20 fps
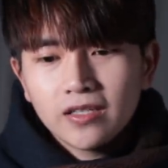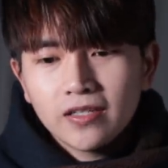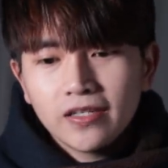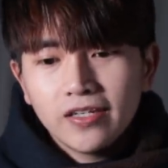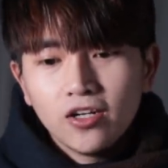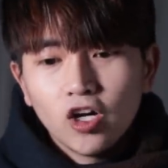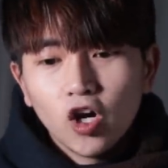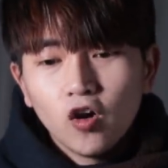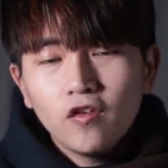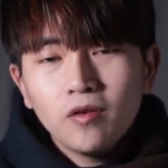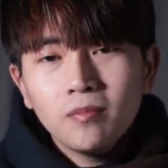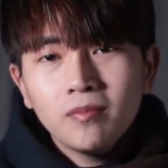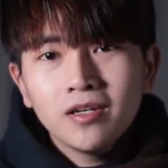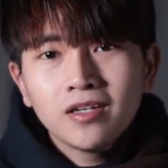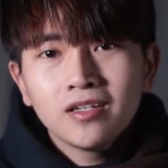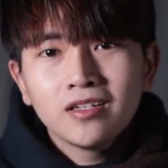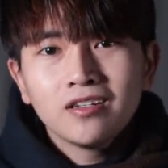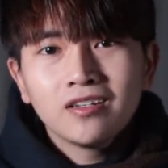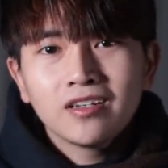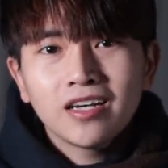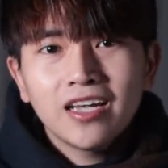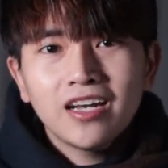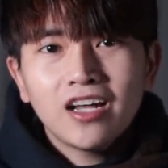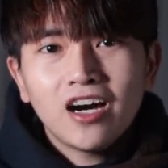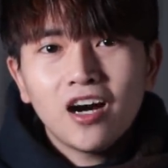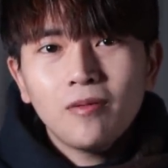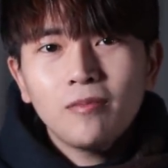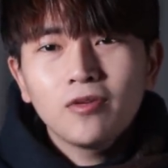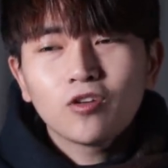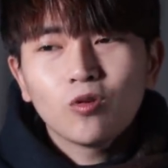Thì đối với mình, những cái
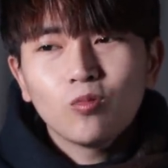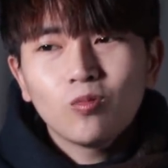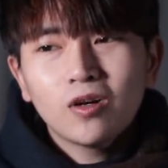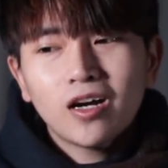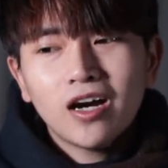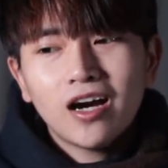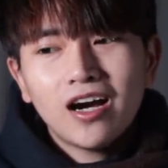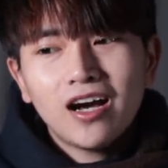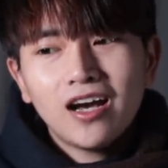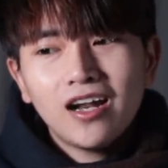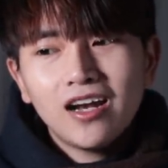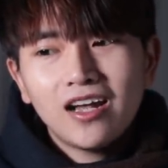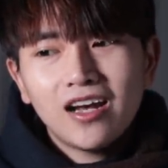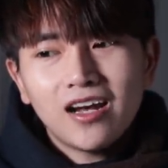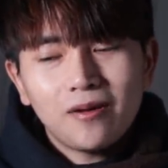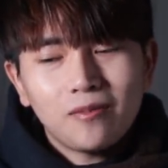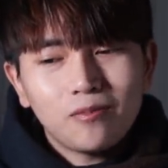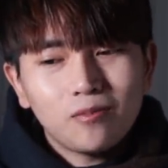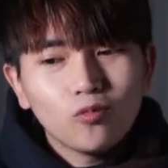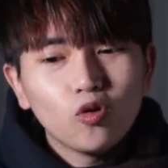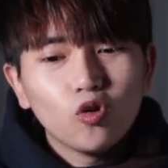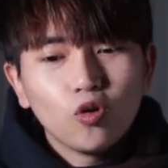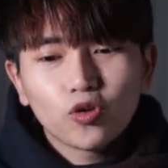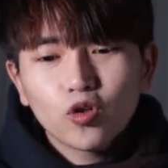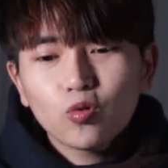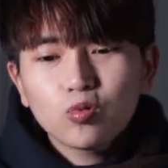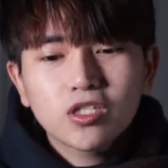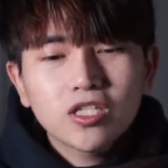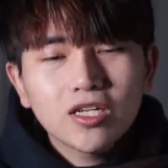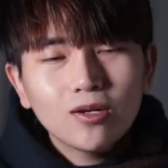đó mình cũng khá là
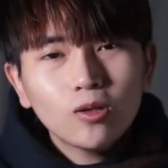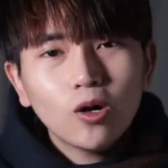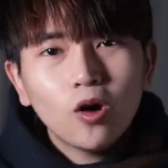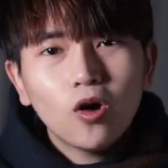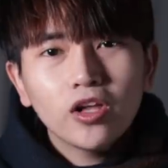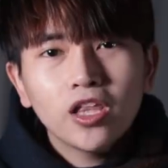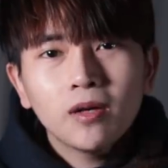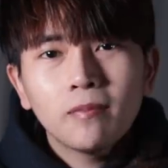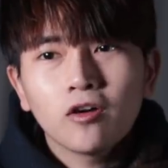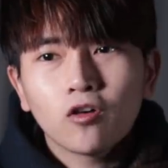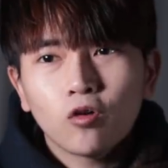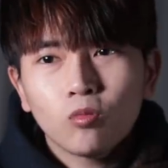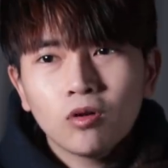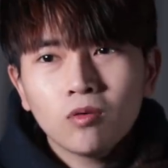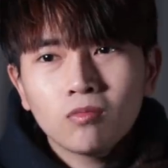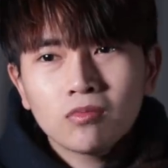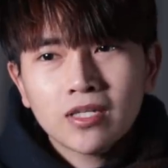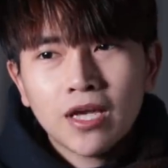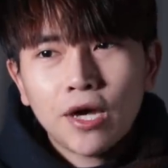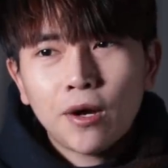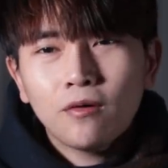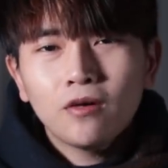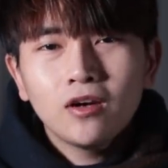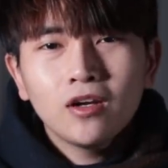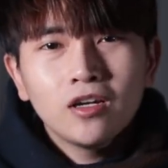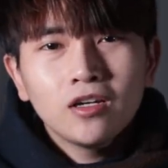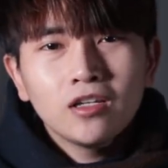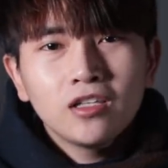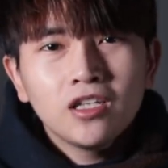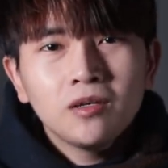buồn chút xíu thôi, nhưng mà cũng không sao.
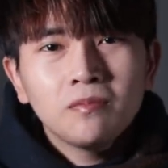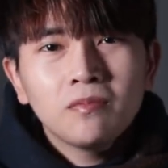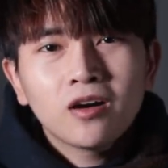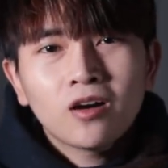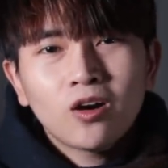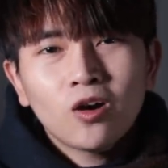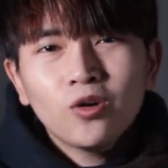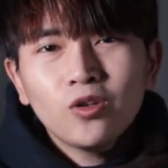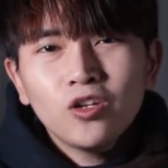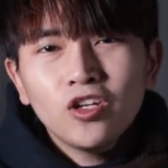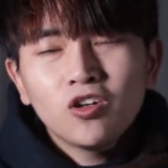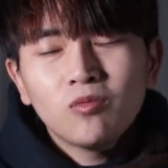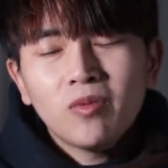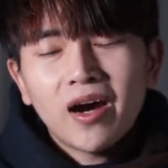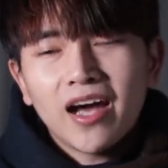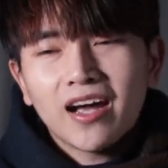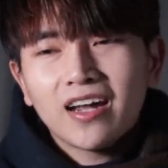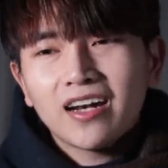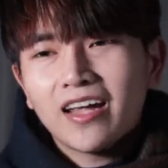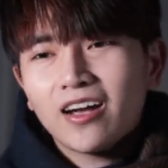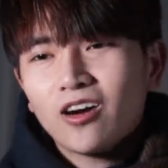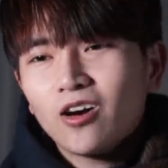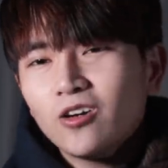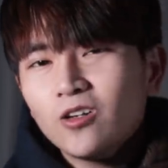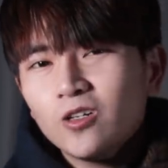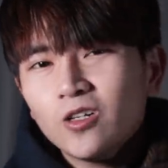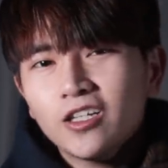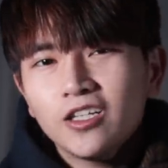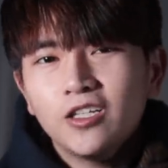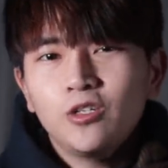Nhưng mà có nhiều bạn lại có
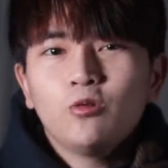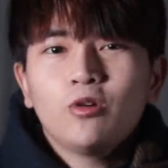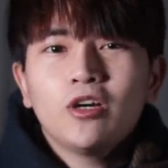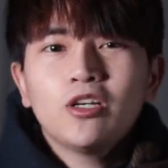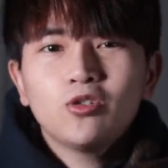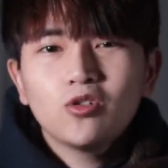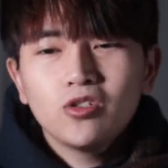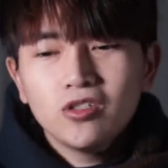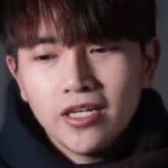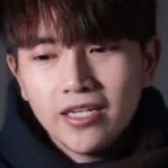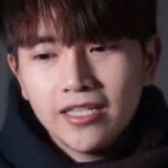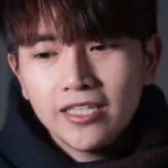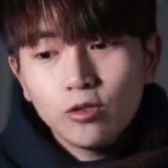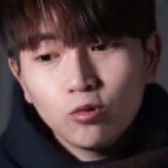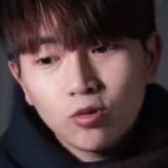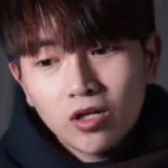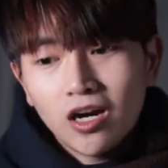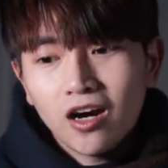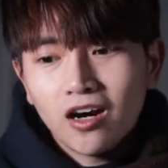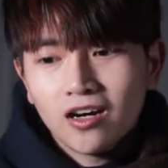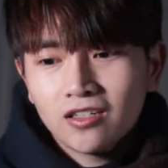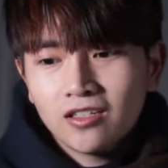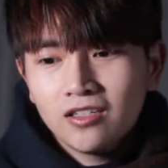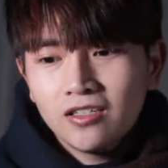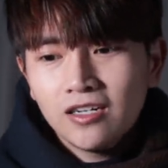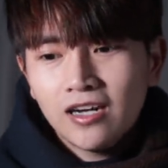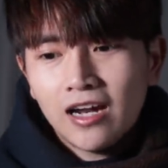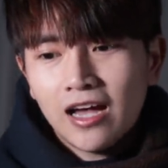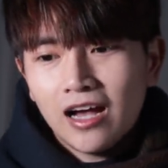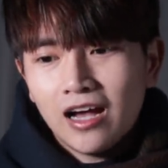rất nhiều cái suy nghĩ tiêu cực,
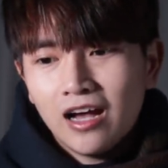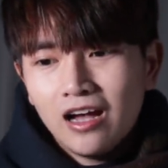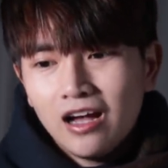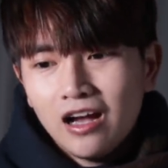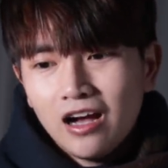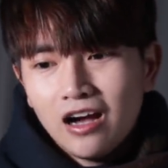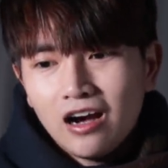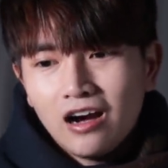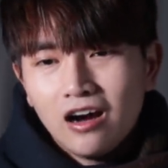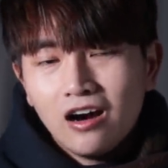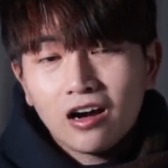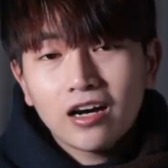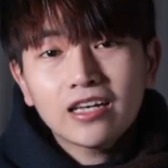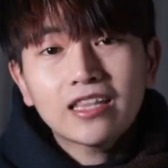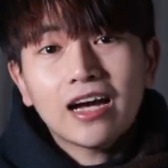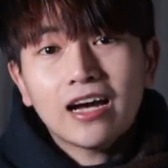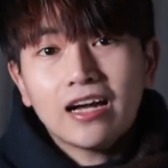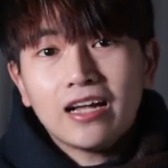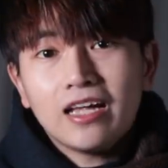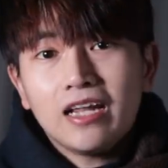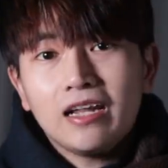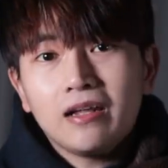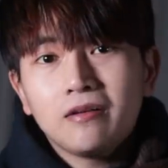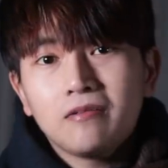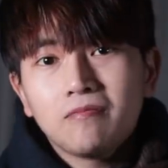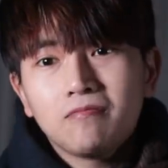như là cái thằng này